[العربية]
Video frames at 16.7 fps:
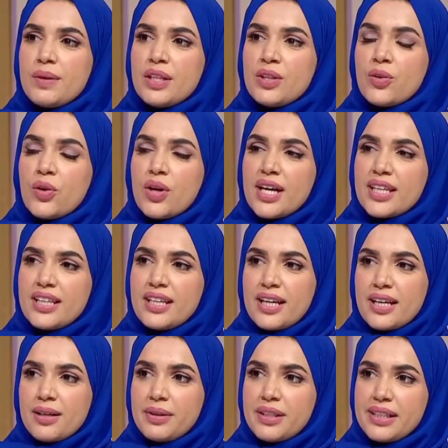بانه هذه
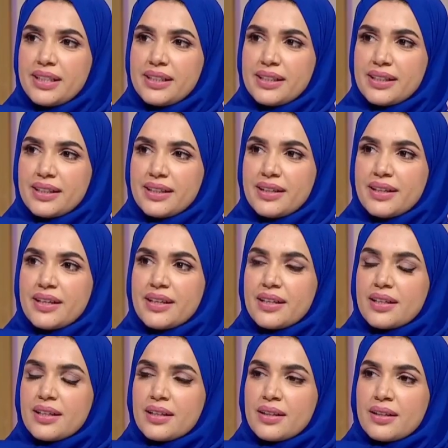العمليه
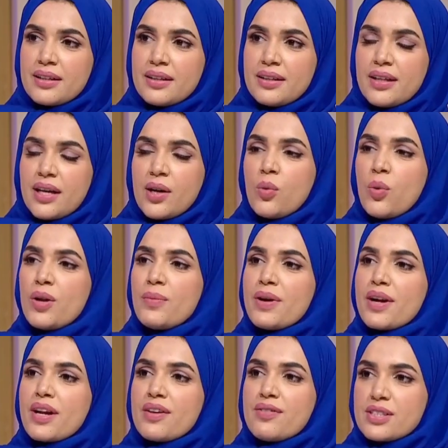آه،
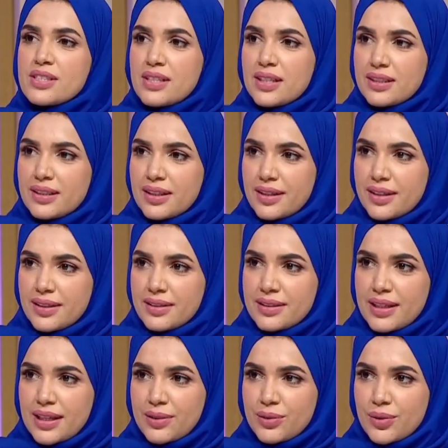لاول مره في السلطنه
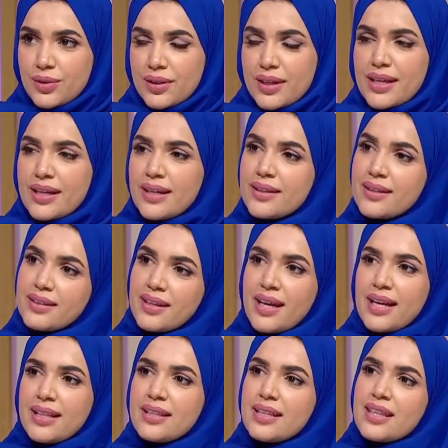تحدث
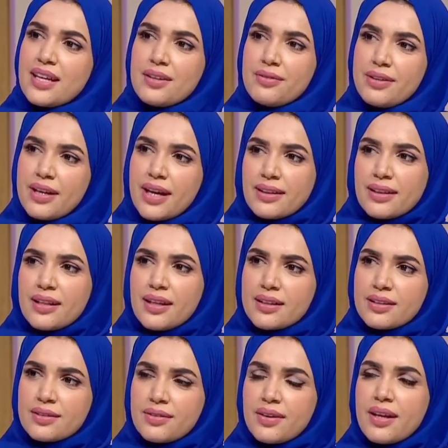نتحدث عن فئه
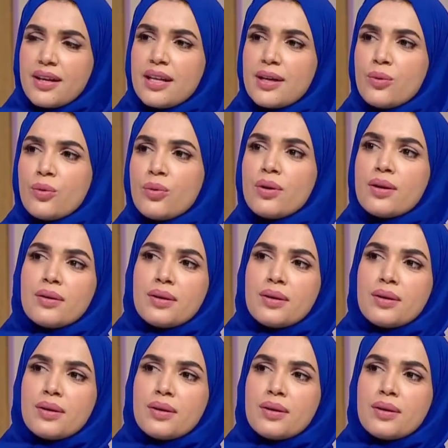الاطفال او